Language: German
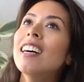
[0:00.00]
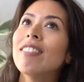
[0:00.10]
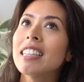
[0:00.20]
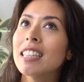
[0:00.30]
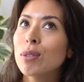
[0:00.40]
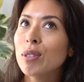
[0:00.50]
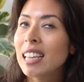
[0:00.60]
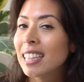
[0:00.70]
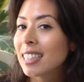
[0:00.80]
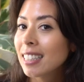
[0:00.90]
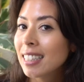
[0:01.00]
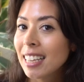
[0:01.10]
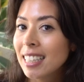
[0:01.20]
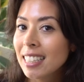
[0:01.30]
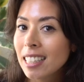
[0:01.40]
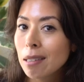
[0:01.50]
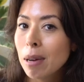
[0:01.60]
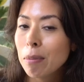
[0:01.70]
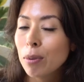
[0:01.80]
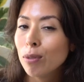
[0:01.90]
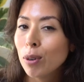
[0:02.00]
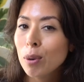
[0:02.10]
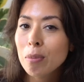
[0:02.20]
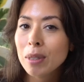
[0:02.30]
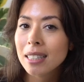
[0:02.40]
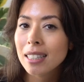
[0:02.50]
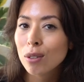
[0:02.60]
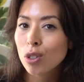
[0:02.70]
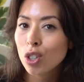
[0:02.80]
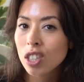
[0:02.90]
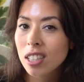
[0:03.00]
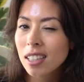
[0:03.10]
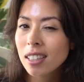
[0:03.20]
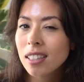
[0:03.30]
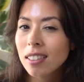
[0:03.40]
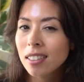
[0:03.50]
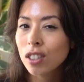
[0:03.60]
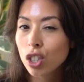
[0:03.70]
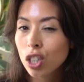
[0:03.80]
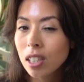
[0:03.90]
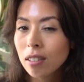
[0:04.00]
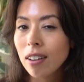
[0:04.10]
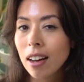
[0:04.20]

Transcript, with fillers: was ich so die letzte Zeit getrieben habe und warum es hier so still, still